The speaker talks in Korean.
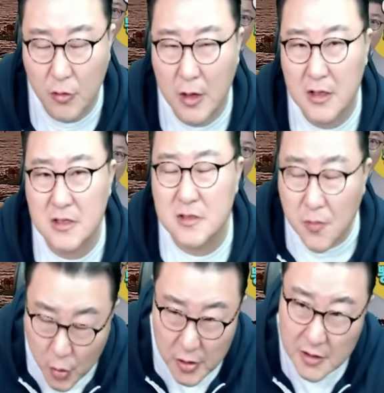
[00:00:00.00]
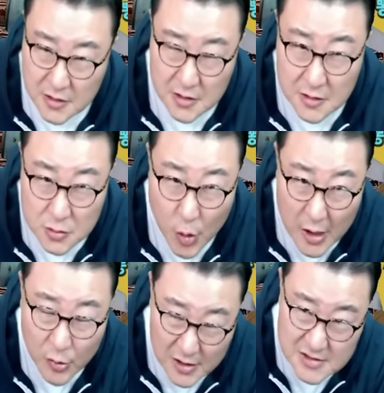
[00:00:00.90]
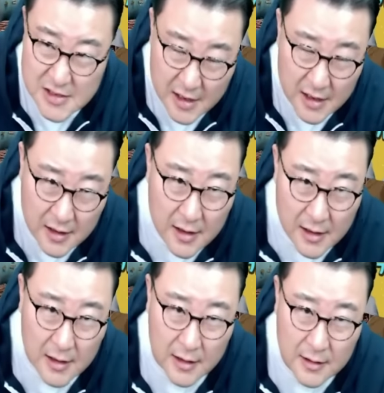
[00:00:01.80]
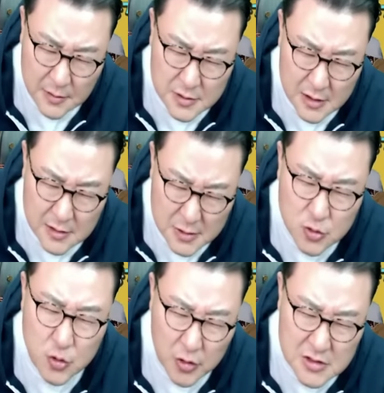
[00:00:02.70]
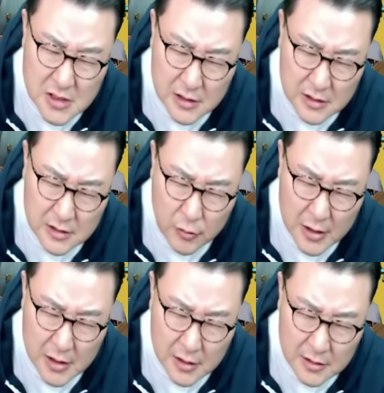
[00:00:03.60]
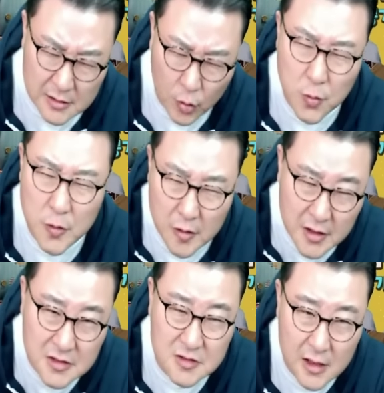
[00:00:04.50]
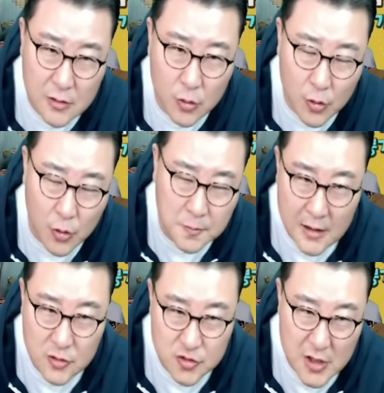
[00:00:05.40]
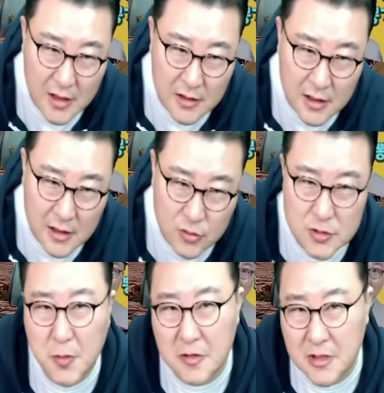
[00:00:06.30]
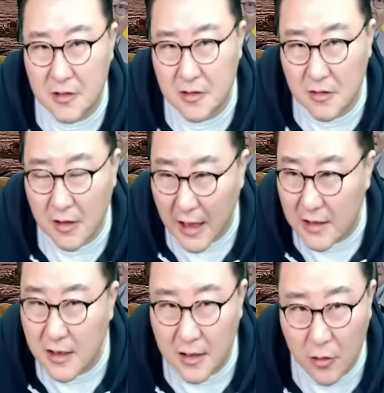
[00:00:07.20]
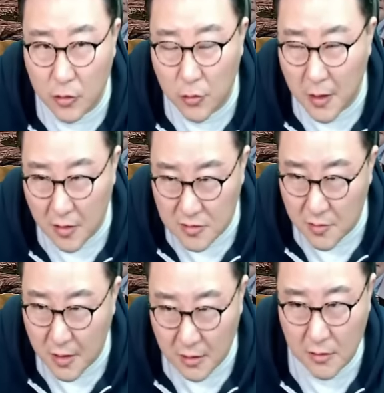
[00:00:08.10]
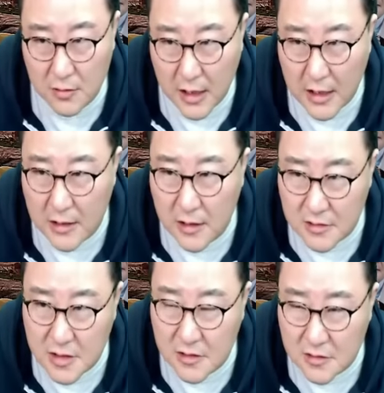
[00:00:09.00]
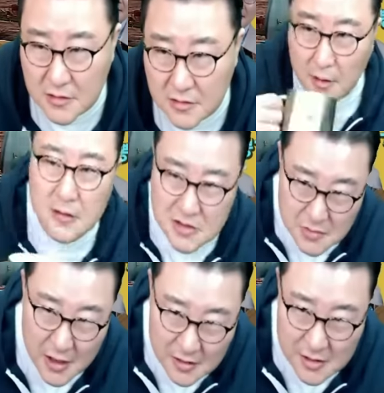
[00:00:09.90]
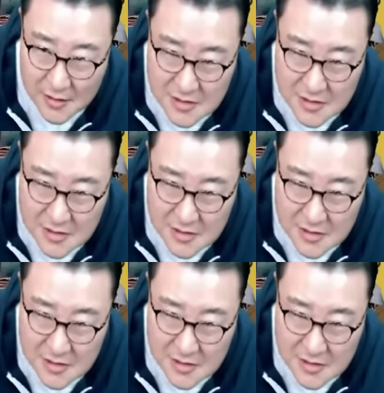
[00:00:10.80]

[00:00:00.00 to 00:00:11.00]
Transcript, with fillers: 연관이 있어 보이는 그 소아과 의사가 암살 미수 용의자와 5분 거리에서 살고 알려주지 않았나도 싶어. 의사들은 그건 아니까. 경동맥, 경정맥 이건 다 아니까 의사들은. 의심이야 그냥